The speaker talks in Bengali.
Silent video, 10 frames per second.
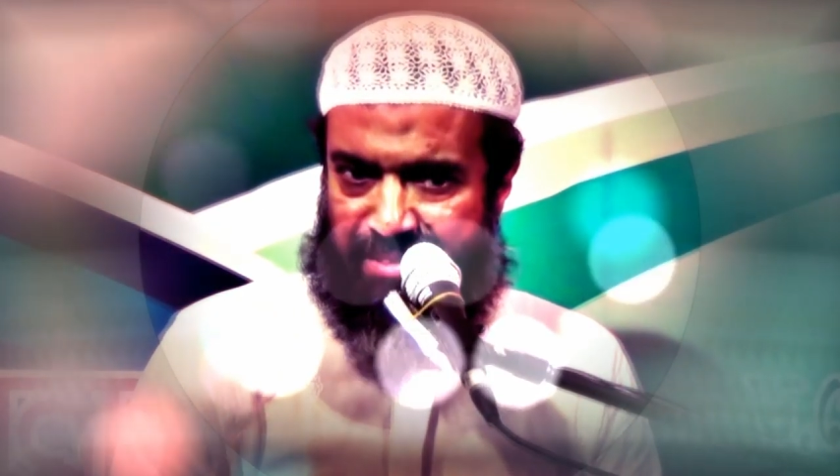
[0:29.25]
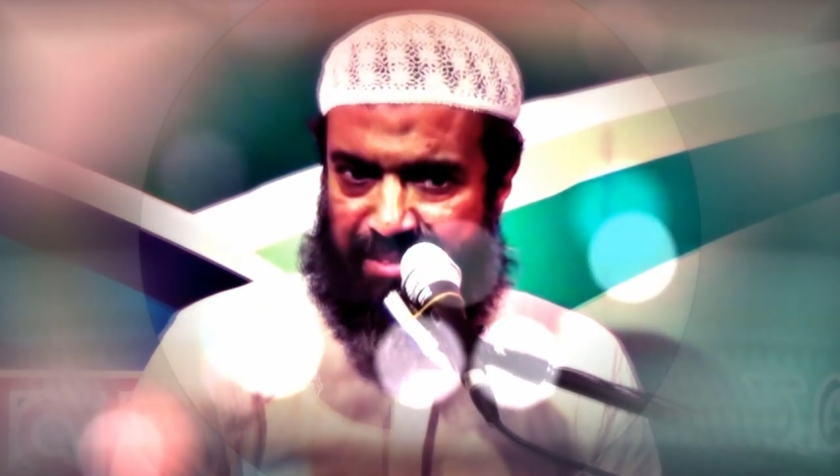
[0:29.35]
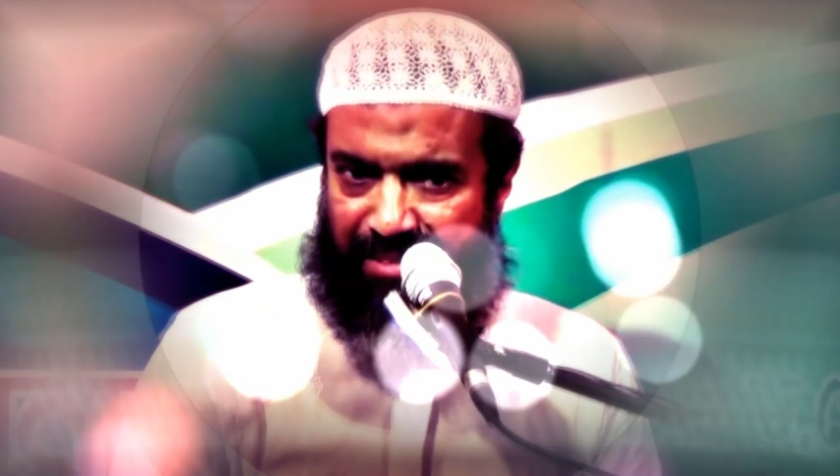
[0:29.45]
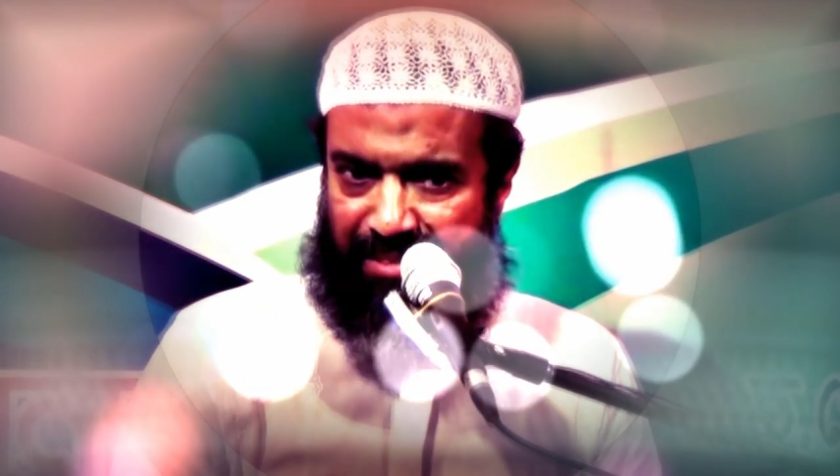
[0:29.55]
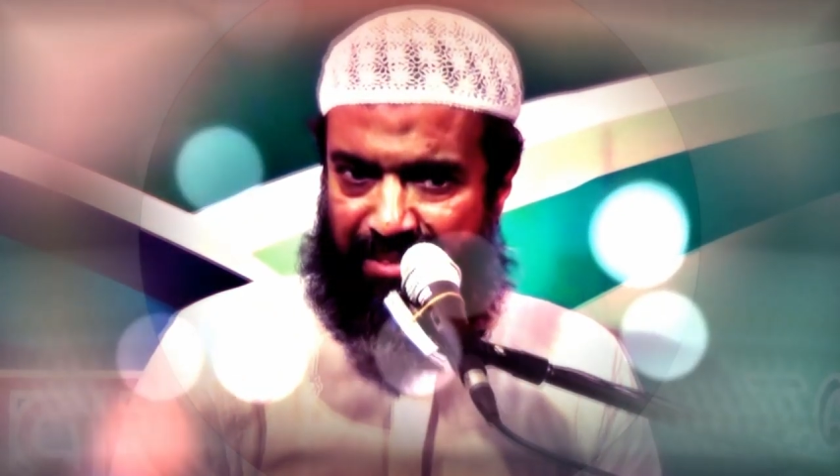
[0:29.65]

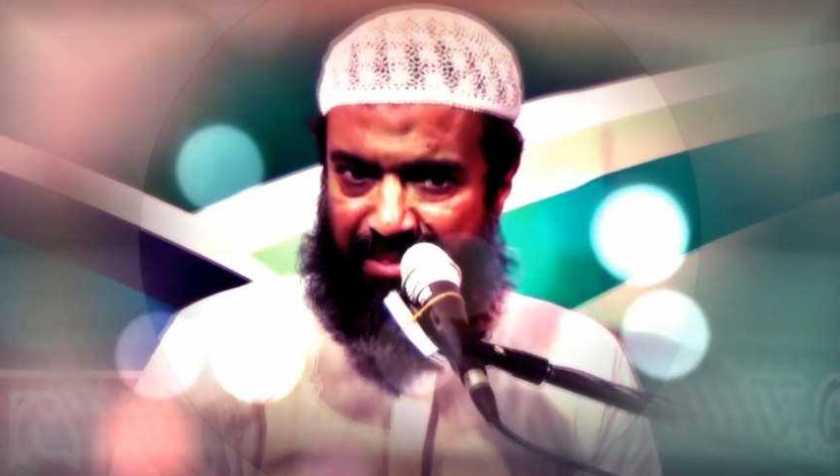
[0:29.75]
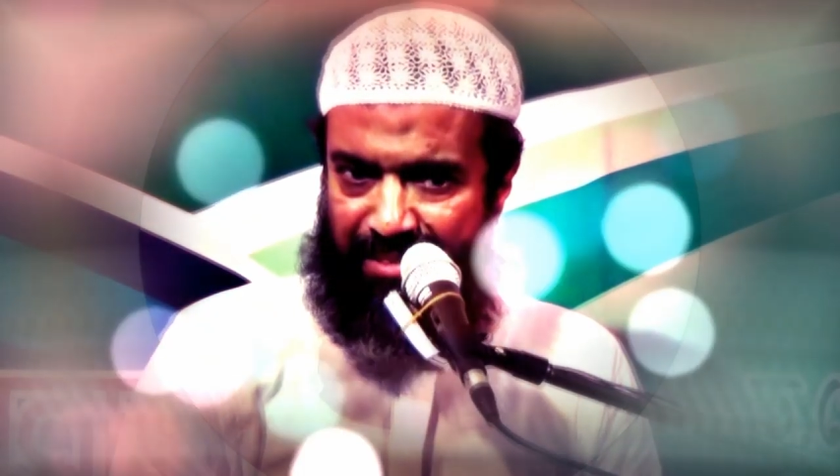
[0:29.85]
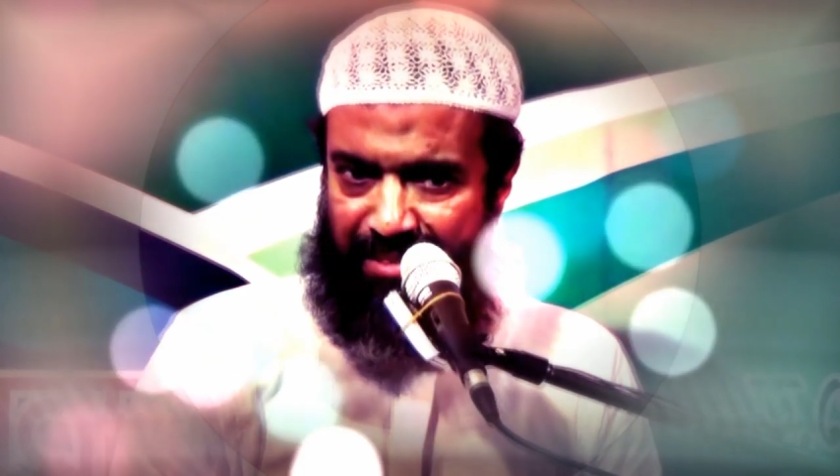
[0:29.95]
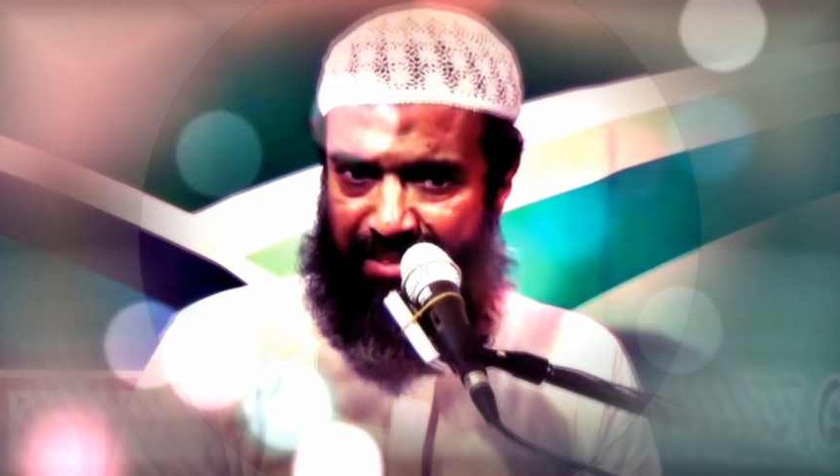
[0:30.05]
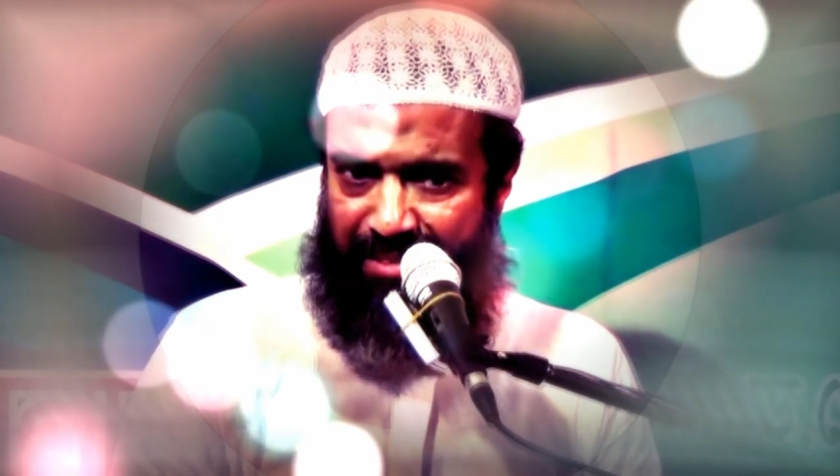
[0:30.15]
কবরে
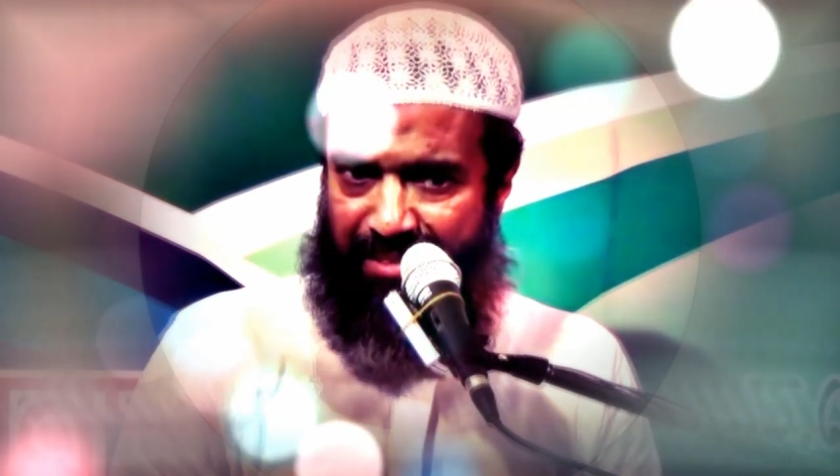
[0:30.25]
ফেরেস্তারা